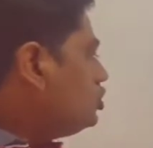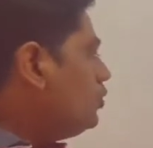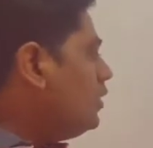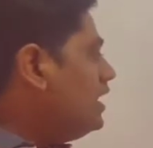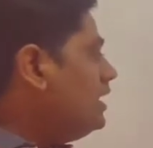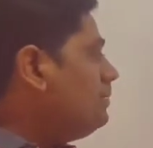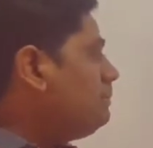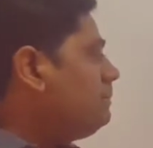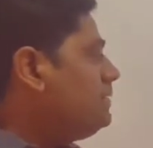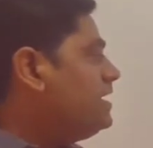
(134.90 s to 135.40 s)

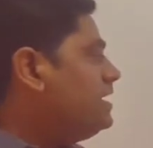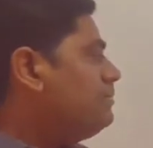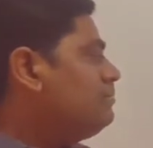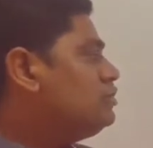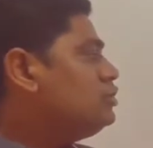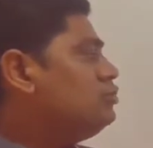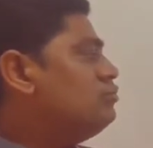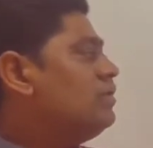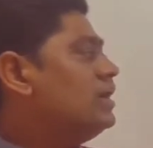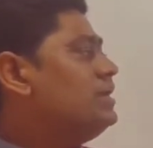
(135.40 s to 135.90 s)
12
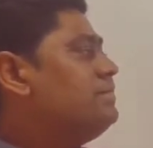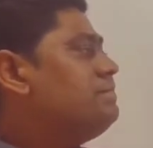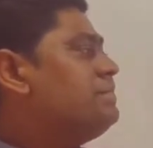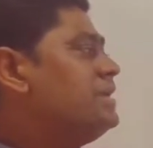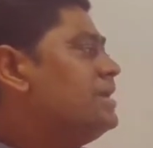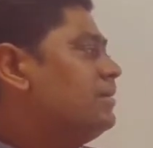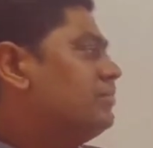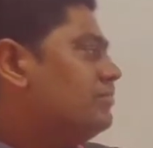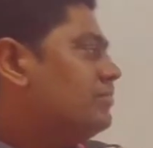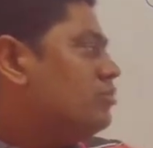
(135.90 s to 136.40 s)
पीएम टू 1
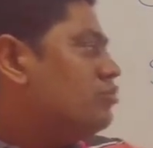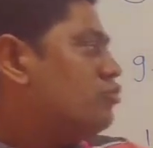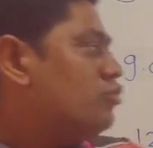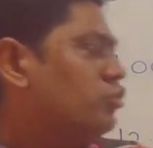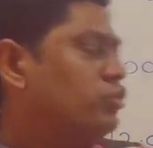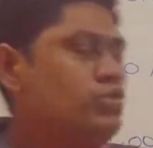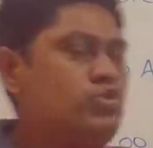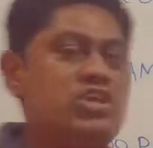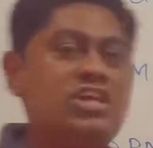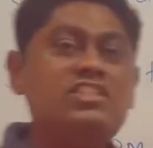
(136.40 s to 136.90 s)
पीएम
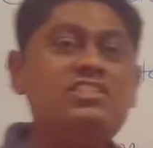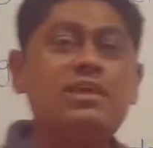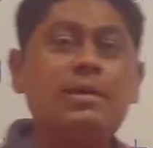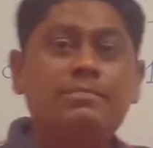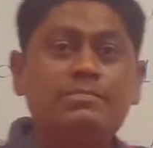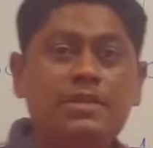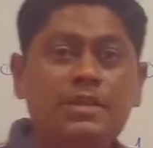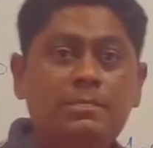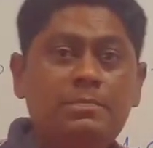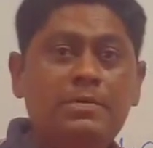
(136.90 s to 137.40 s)
सॉल्यूशन
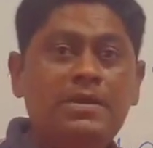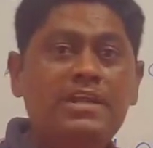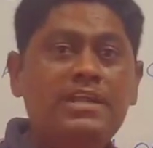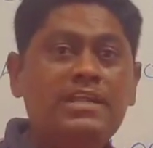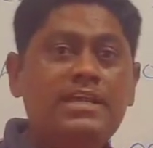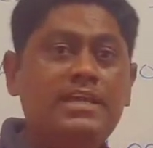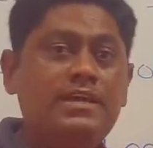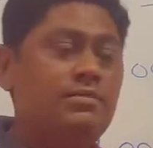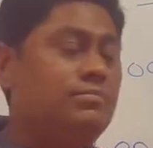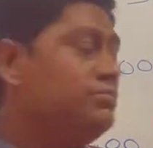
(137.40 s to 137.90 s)
चैप्टर पढ़
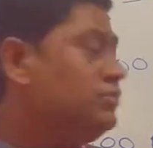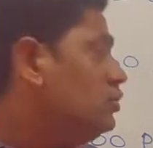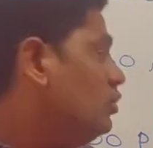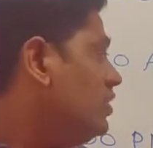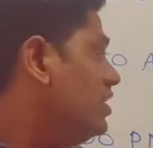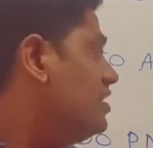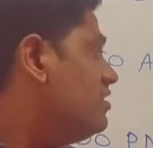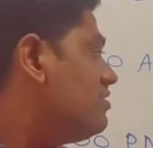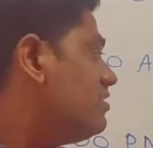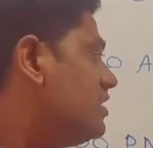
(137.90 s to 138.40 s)
रहे हैं हम
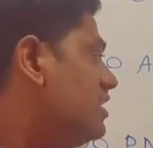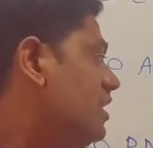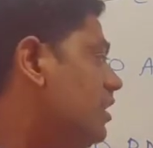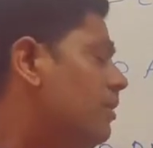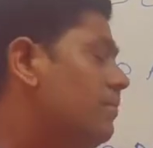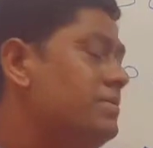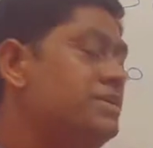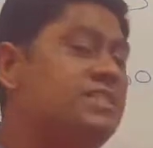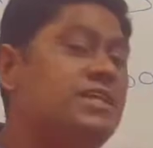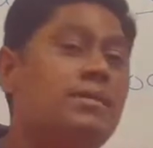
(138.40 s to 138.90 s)
तो इसके
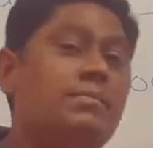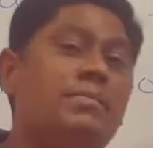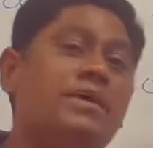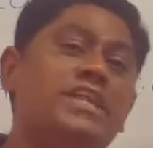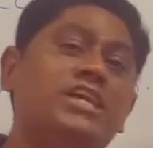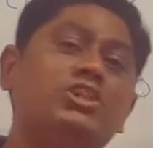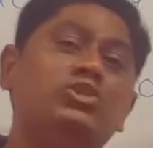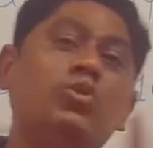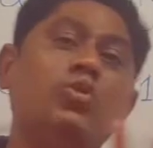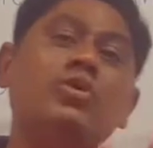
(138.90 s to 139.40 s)
अभी तक
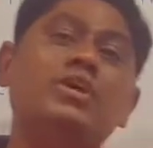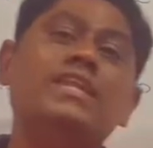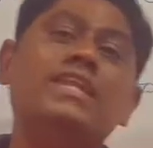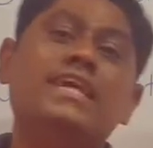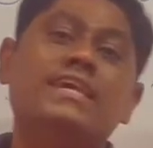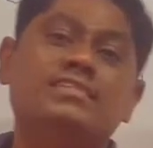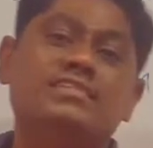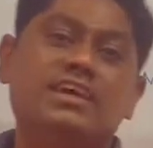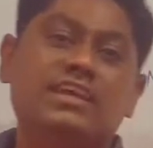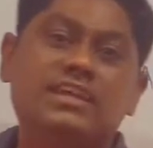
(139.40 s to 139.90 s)
मैंने दो ही
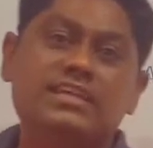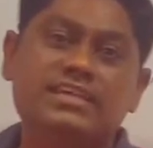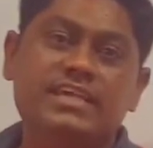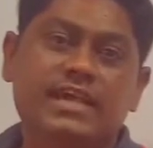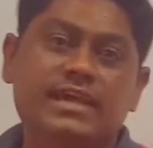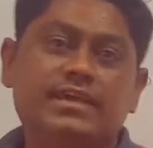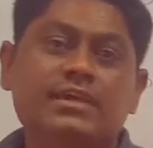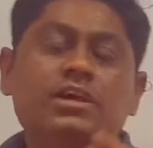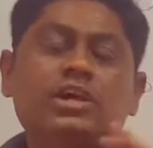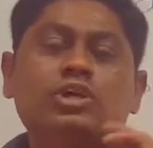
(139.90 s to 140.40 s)
लेक्चर
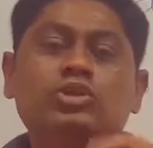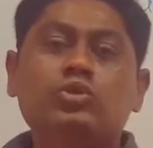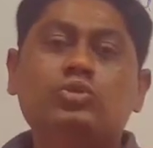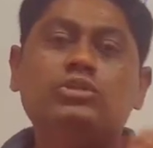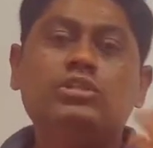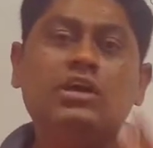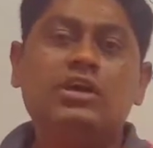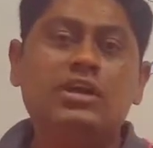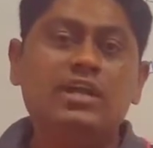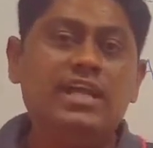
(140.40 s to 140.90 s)
लिए हैं तो
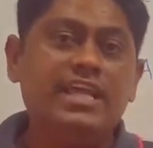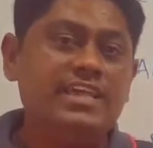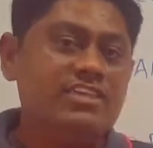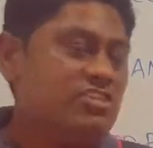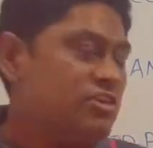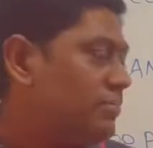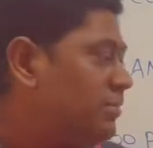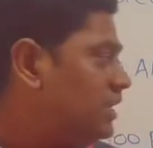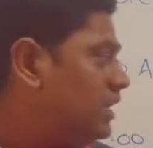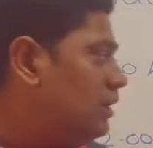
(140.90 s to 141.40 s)
थर्ड
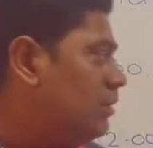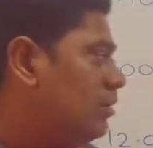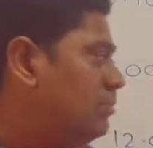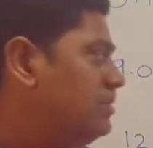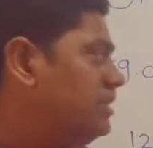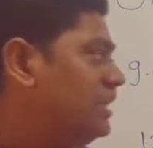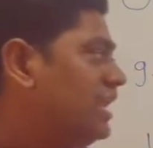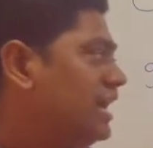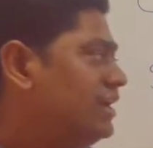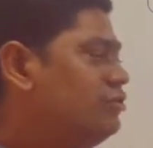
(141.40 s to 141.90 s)
लेक्चर मतलब
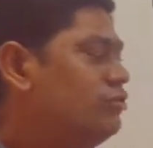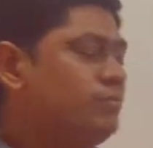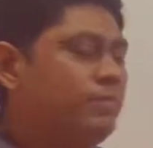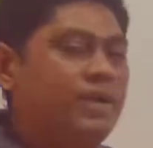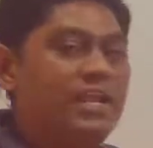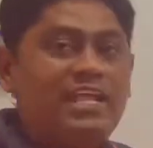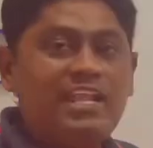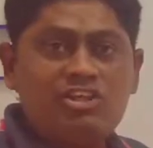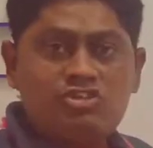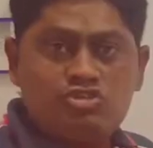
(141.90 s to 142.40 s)
अभी लाइव
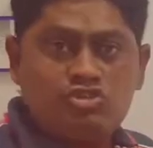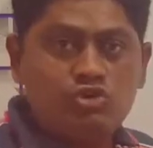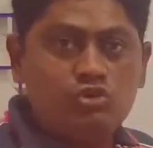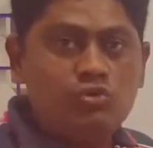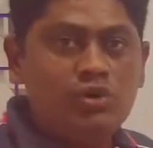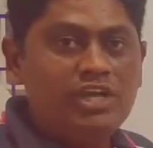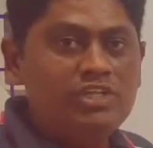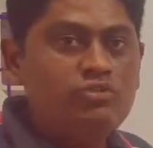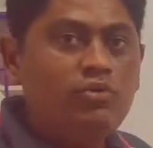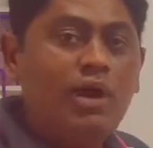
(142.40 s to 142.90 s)
पढ़ाना
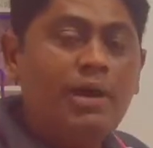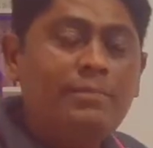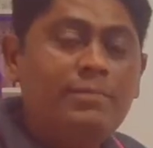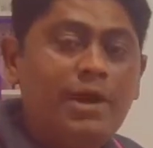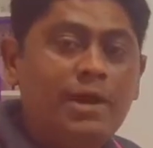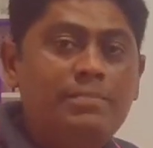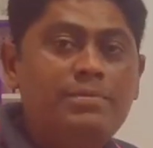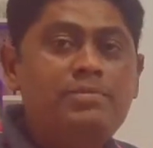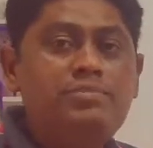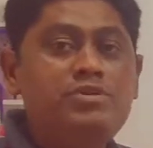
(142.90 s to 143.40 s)
शुरू है तो आप
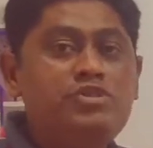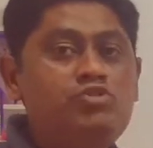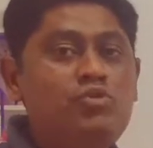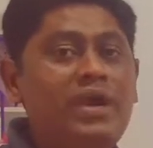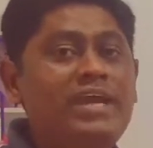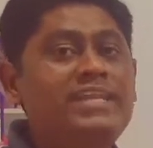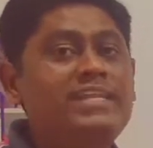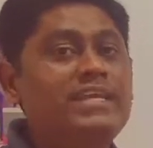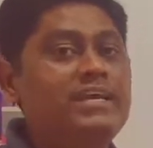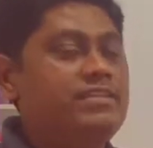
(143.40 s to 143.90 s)
अभी भी
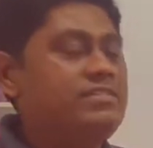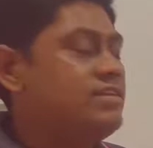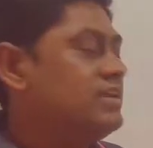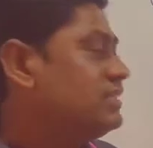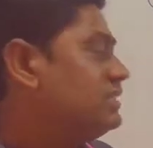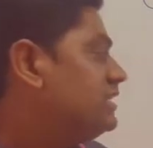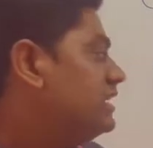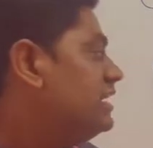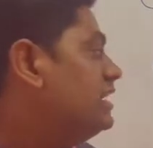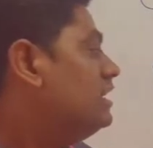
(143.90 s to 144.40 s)
ज्वाइन कर
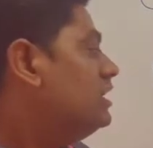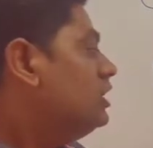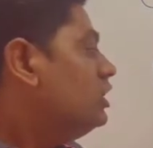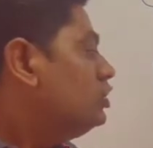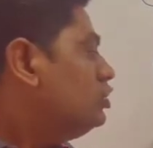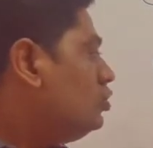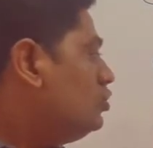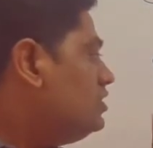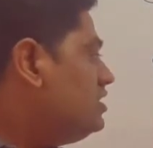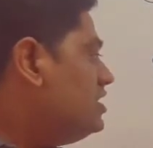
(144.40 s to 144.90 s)
सकते हैं
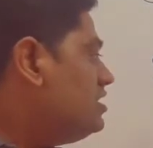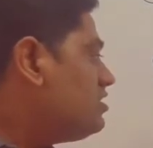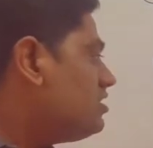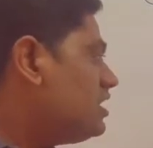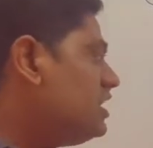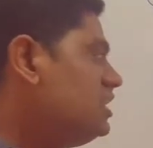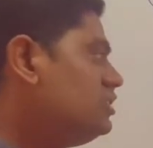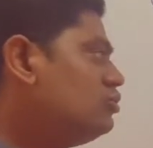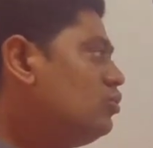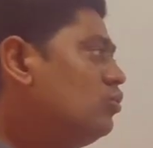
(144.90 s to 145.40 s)
तो
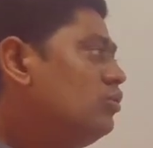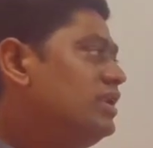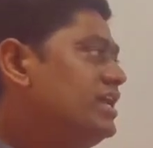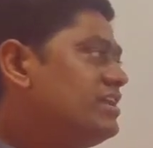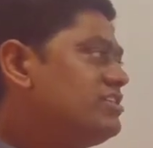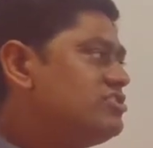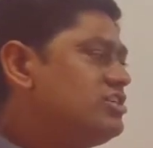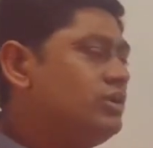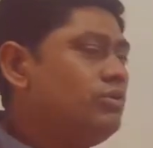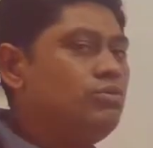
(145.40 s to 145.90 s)
इसके दो
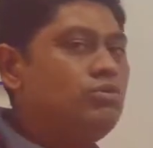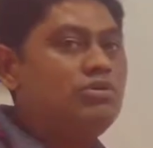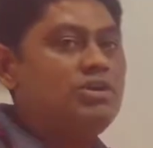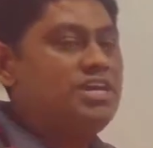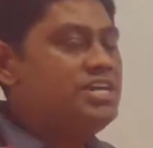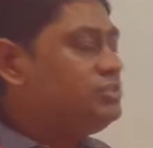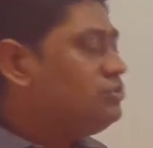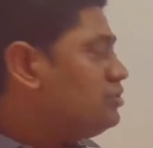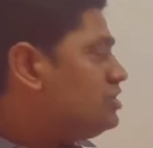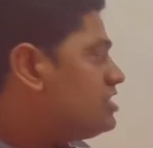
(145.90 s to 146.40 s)
लेक्चर हो
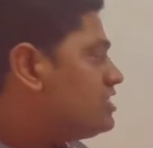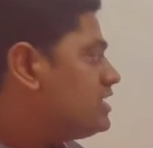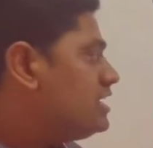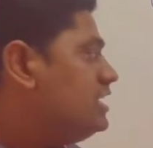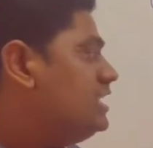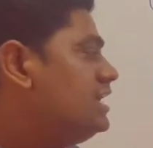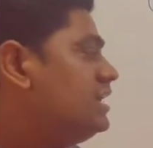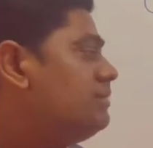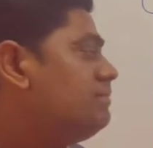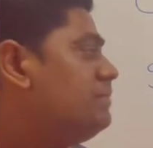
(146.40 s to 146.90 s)
गए तो
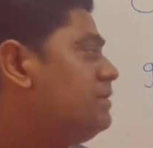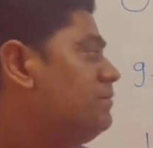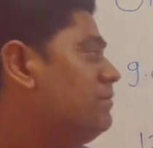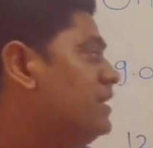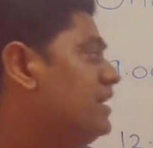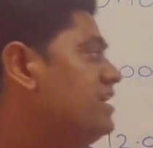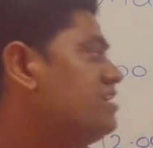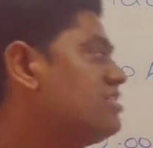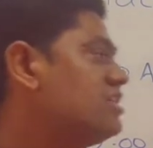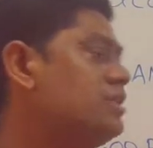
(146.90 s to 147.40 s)
इसकी लिंक भी
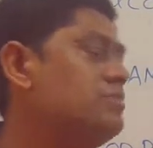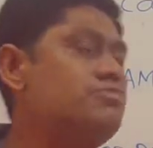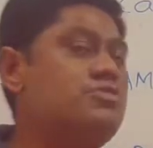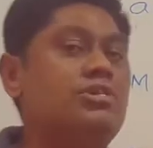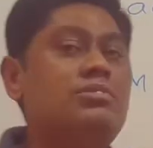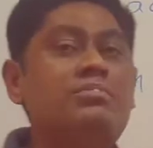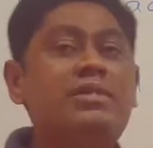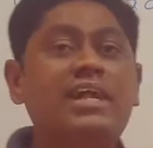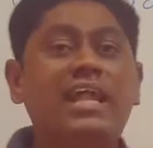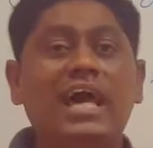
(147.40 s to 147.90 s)
मैं
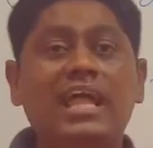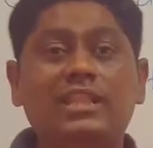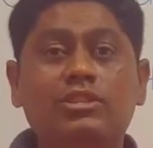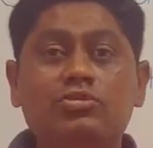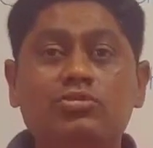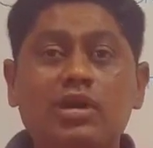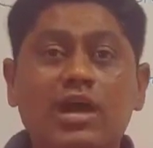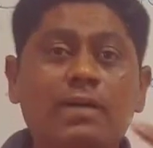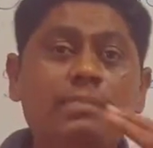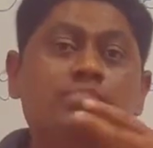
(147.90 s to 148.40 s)
डिस्क्रिप्शन में डाल
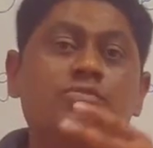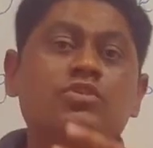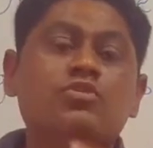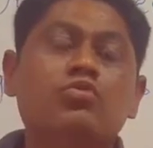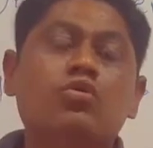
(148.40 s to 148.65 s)
दूंगा